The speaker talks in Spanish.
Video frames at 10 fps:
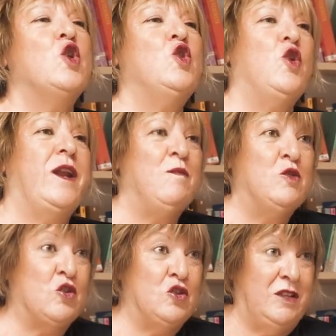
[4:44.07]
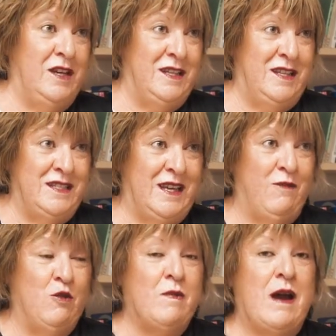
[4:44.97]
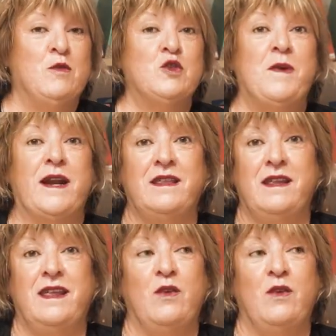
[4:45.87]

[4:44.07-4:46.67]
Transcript: no éramos conscientes de que formábamos parte